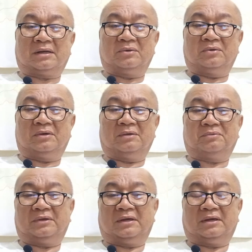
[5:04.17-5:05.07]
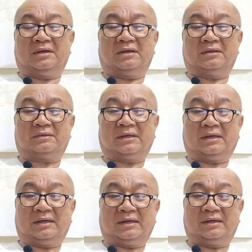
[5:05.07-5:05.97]
radu dia punya
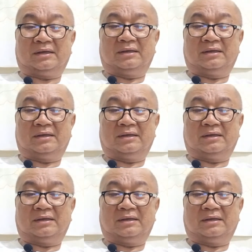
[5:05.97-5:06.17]
tanah,